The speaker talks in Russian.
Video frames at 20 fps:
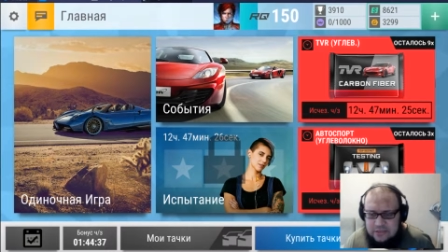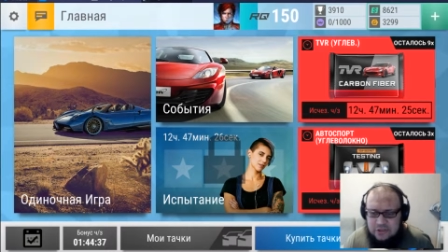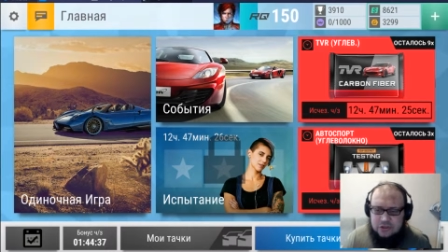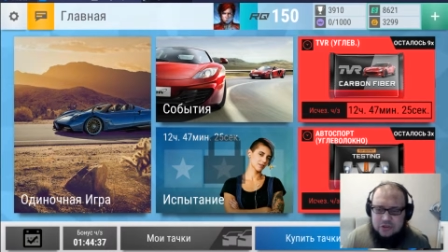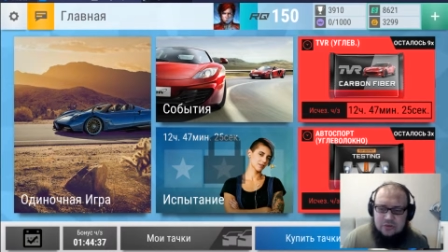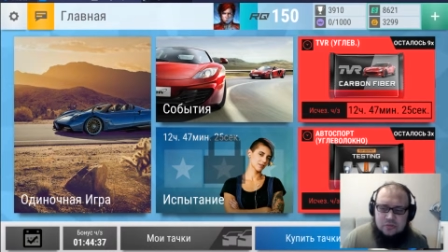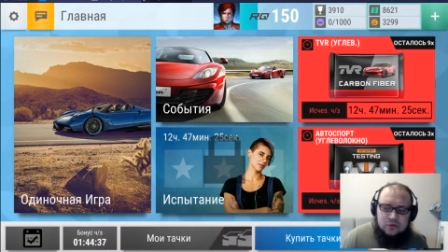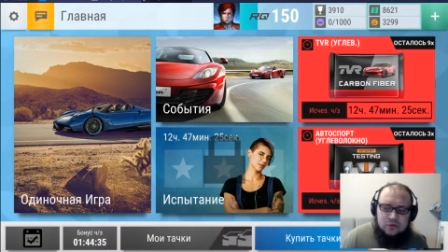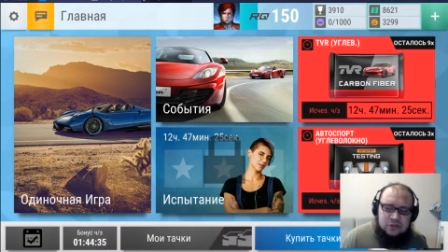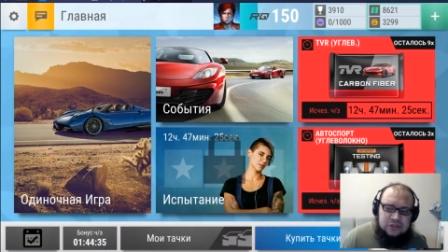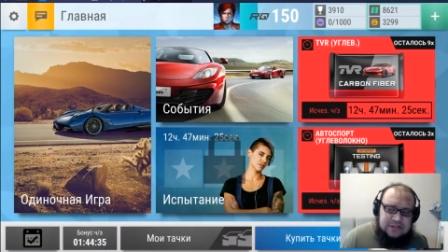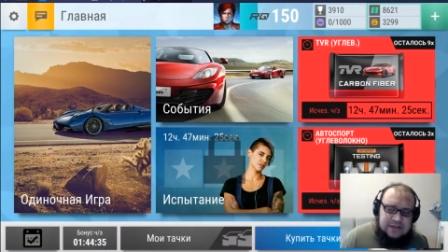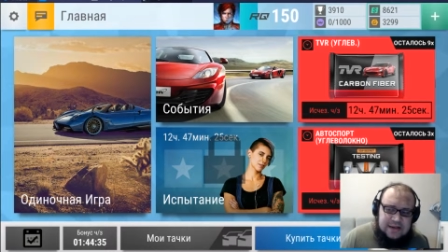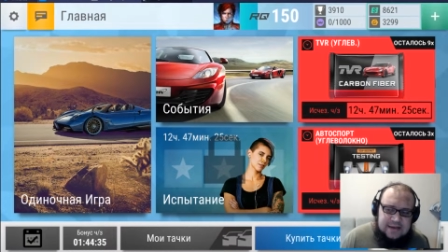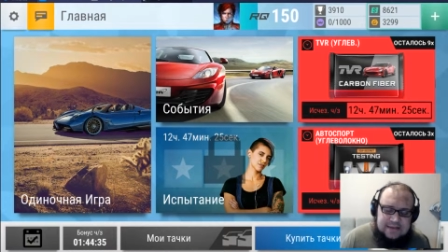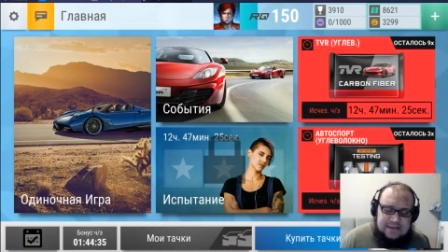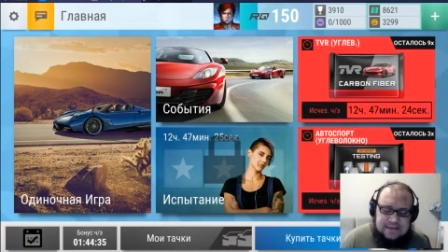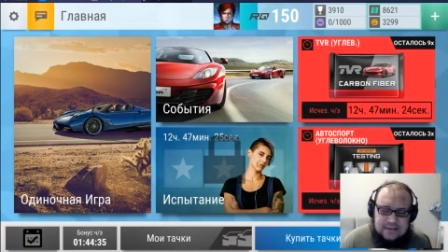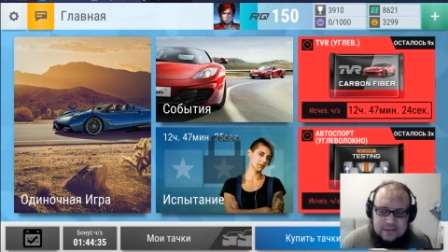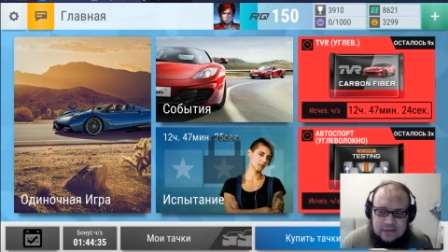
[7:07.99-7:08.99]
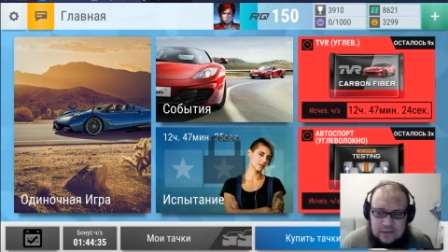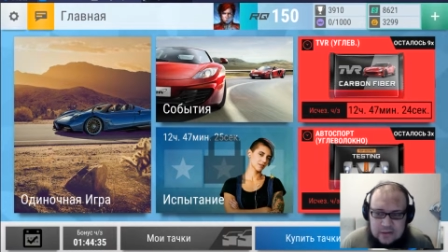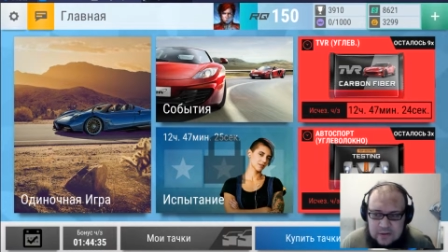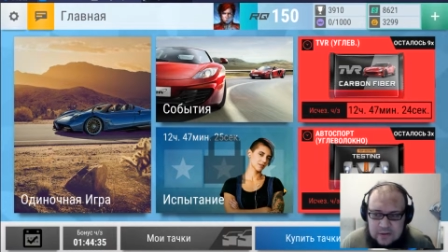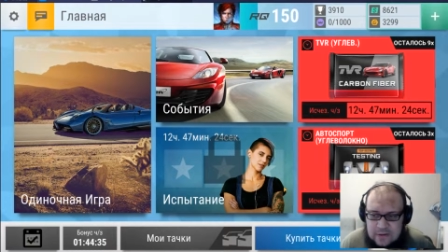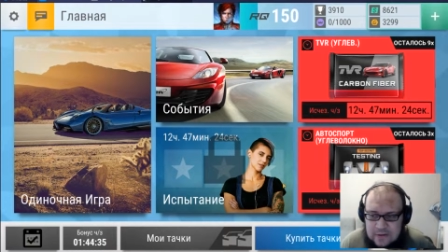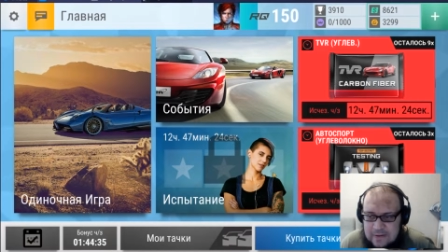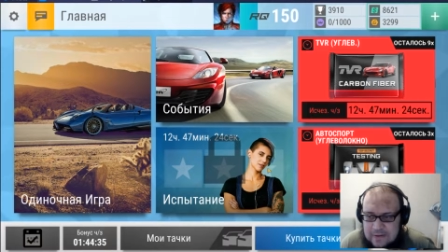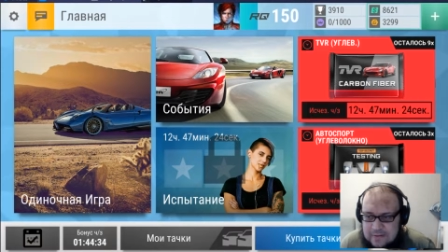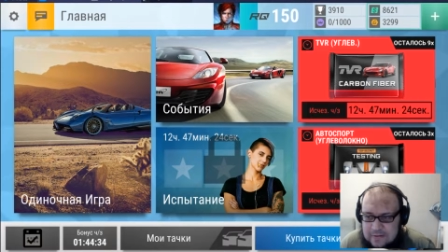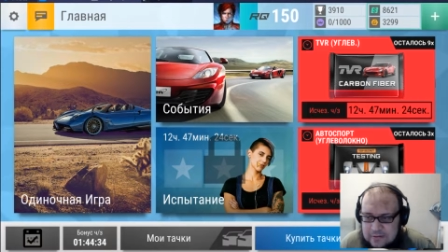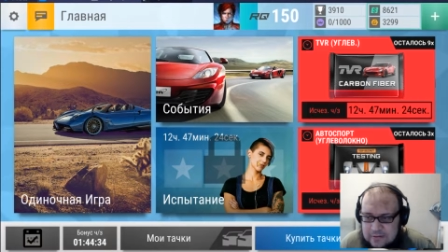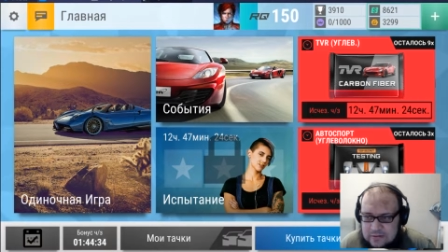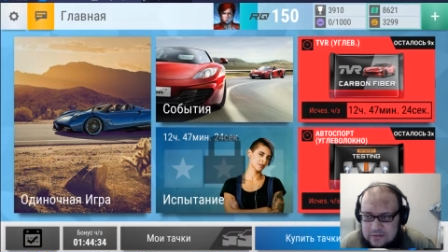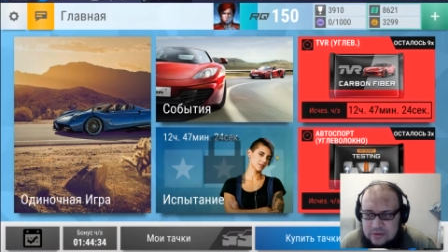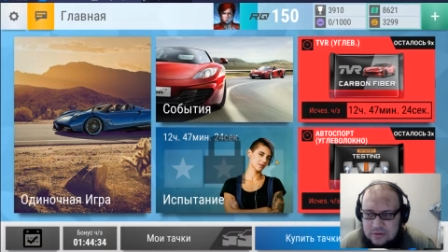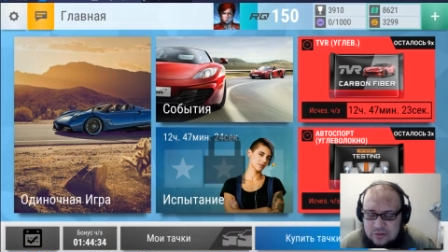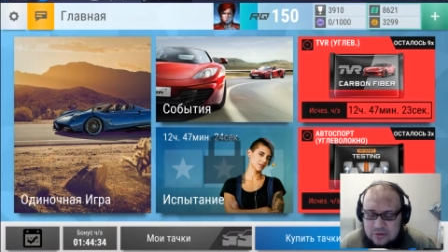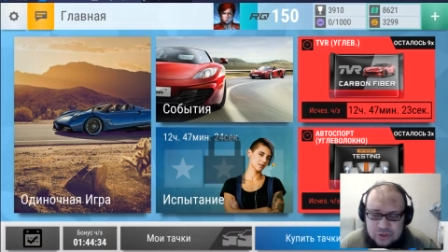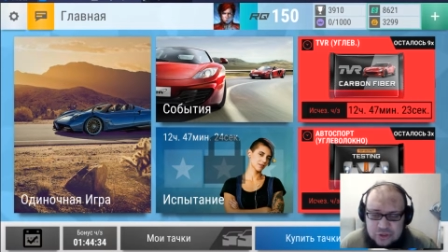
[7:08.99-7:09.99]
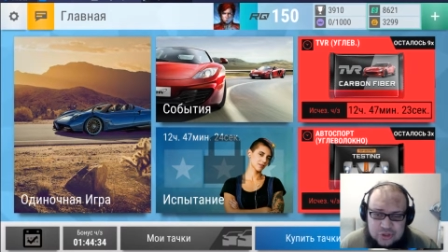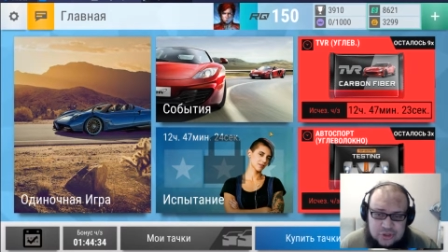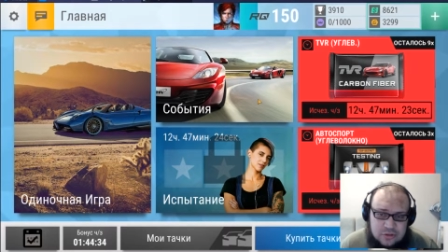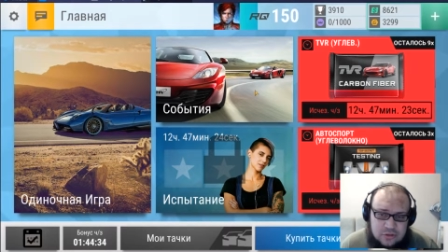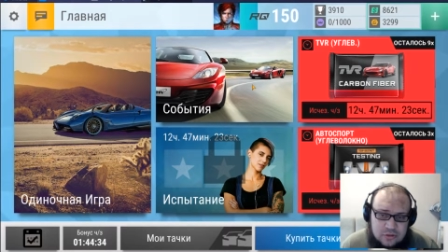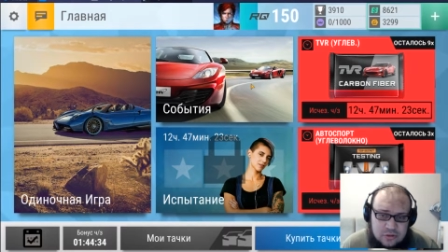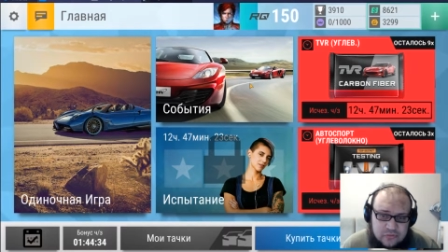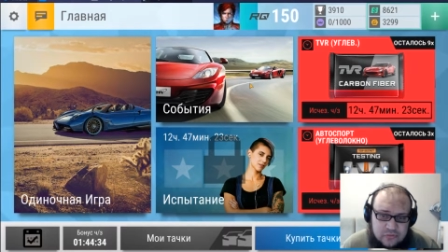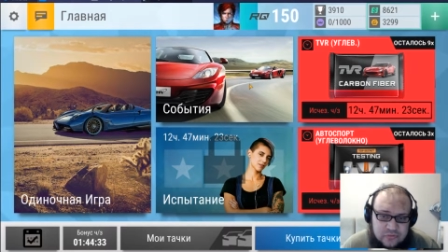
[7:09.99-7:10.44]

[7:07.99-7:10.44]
что можно сказать? А, то, что